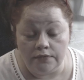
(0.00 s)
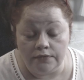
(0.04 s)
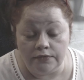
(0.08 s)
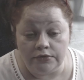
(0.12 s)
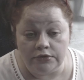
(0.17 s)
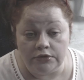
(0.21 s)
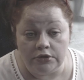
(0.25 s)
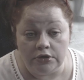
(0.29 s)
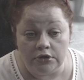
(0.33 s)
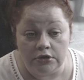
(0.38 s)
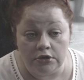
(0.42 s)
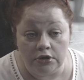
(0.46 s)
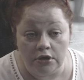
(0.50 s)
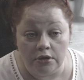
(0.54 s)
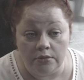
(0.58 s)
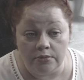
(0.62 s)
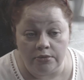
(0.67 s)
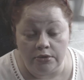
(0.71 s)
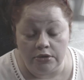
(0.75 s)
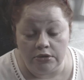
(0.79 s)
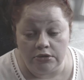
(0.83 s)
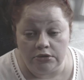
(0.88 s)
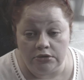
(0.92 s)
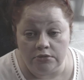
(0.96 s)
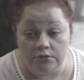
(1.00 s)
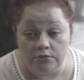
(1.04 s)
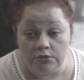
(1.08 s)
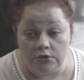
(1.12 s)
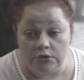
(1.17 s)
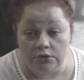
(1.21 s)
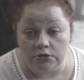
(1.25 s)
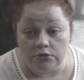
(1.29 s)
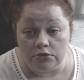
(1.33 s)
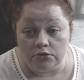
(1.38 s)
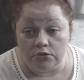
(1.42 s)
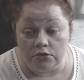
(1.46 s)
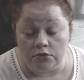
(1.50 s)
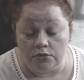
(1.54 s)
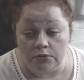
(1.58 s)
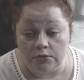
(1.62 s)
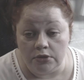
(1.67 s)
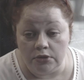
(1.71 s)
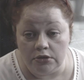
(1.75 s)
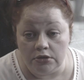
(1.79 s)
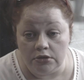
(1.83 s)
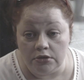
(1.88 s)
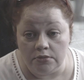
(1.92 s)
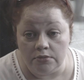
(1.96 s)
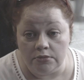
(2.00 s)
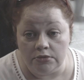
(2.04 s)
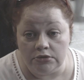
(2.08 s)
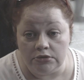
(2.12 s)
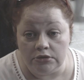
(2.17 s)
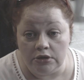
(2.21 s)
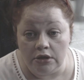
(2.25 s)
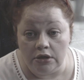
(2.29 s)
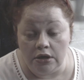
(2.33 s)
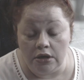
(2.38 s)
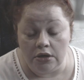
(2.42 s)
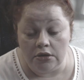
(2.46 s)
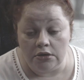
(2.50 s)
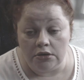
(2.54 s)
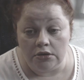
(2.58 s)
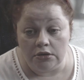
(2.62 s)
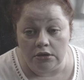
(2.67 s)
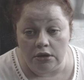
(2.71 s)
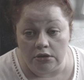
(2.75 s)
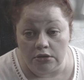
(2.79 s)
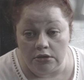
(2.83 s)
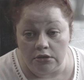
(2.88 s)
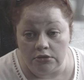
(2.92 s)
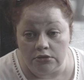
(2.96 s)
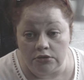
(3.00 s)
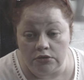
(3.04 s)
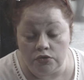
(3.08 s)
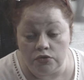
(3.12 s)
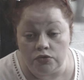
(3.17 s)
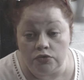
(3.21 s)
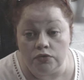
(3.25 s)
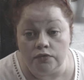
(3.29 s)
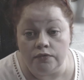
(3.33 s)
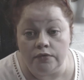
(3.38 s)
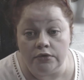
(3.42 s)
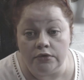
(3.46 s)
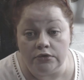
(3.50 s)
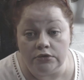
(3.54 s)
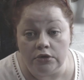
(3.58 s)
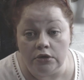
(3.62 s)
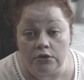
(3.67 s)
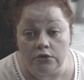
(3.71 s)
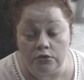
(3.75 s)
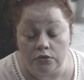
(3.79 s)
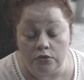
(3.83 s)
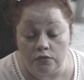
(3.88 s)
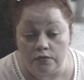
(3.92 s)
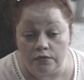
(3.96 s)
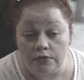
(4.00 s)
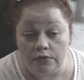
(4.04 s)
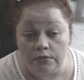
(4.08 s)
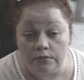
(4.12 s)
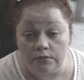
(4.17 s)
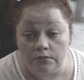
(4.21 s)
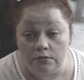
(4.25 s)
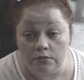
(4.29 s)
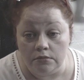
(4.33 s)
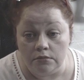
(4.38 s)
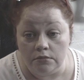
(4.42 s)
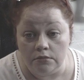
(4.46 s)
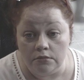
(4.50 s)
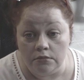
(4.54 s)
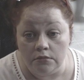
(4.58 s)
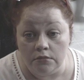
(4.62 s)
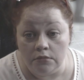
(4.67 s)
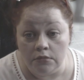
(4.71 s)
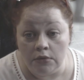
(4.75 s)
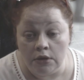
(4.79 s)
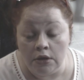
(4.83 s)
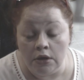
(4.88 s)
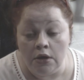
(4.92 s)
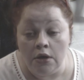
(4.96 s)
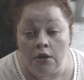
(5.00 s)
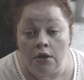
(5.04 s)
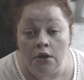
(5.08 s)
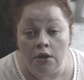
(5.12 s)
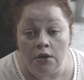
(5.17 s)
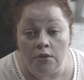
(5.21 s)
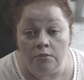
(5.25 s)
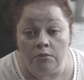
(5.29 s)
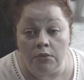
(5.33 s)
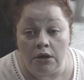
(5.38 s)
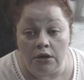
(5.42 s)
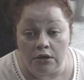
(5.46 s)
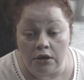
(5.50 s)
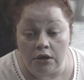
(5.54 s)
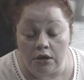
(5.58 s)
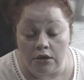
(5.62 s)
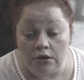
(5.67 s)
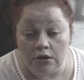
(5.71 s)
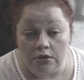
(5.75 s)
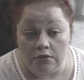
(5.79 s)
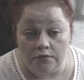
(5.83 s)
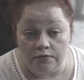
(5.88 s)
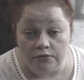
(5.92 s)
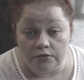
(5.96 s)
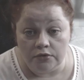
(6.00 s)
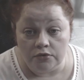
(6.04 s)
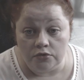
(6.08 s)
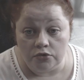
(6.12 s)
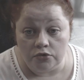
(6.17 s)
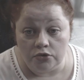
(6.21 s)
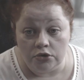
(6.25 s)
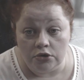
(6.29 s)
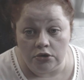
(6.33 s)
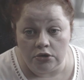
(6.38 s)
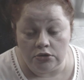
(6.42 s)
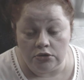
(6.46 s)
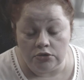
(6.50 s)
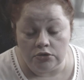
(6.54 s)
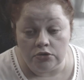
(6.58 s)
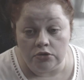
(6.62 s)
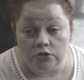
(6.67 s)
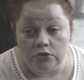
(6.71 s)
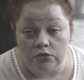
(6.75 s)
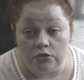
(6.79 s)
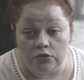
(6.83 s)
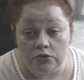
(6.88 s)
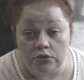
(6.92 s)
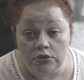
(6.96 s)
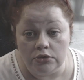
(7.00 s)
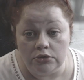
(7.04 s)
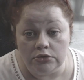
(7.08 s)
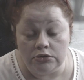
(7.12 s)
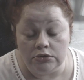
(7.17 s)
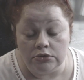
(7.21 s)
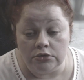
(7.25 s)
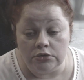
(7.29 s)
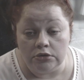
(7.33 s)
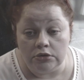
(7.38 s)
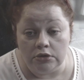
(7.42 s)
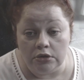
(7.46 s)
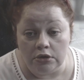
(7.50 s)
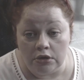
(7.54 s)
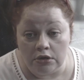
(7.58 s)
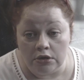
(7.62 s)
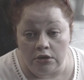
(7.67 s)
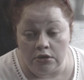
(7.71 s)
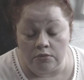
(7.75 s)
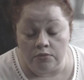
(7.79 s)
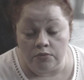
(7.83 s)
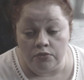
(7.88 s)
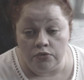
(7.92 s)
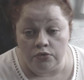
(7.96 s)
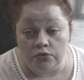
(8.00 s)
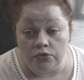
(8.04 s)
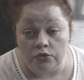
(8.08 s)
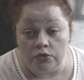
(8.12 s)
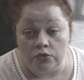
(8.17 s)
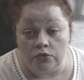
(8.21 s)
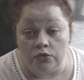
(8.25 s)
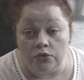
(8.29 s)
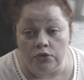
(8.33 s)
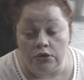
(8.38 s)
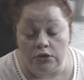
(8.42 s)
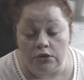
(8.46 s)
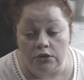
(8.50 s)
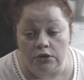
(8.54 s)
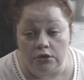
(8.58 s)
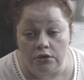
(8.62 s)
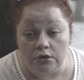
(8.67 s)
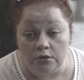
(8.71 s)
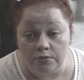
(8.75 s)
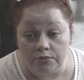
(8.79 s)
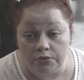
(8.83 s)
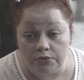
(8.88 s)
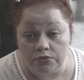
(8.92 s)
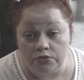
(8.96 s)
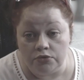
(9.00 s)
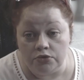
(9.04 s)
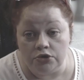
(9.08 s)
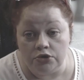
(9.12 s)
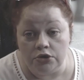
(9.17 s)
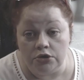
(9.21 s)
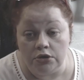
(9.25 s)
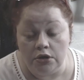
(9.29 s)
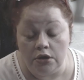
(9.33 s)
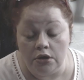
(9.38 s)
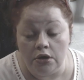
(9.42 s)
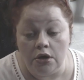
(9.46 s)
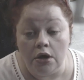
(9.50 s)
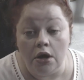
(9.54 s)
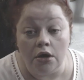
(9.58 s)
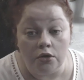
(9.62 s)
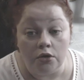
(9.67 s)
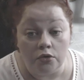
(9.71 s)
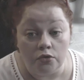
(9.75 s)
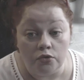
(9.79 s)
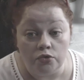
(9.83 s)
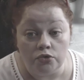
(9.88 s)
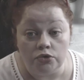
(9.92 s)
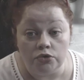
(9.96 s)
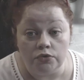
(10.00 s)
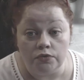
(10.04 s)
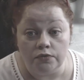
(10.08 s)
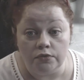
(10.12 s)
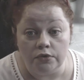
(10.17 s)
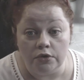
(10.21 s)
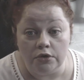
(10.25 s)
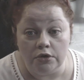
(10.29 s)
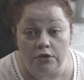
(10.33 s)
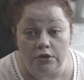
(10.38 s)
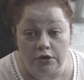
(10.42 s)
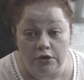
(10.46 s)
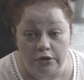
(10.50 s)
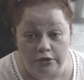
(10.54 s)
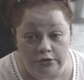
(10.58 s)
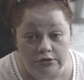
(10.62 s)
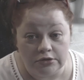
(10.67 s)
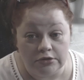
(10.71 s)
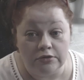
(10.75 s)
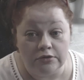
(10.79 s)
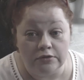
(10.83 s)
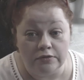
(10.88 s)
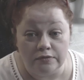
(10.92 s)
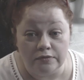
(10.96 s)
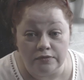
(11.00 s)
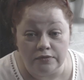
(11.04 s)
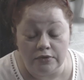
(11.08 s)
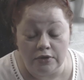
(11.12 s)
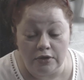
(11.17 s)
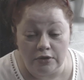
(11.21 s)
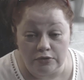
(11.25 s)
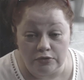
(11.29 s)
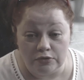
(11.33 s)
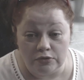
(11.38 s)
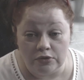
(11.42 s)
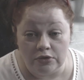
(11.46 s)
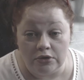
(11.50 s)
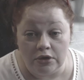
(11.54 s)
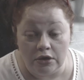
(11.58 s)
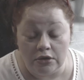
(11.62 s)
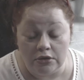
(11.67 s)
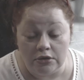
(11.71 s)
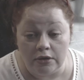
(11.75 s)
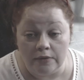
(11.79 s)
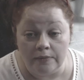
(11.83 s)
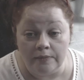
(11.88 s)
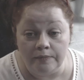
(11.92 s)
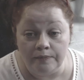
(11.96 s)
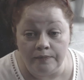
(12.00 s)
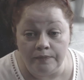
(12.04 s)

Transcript: все необходимые инструменты, материалы, я надеюсь, у вас готовы. Морально вы тоже настроились на работу и на получение хорошего, красивого результата.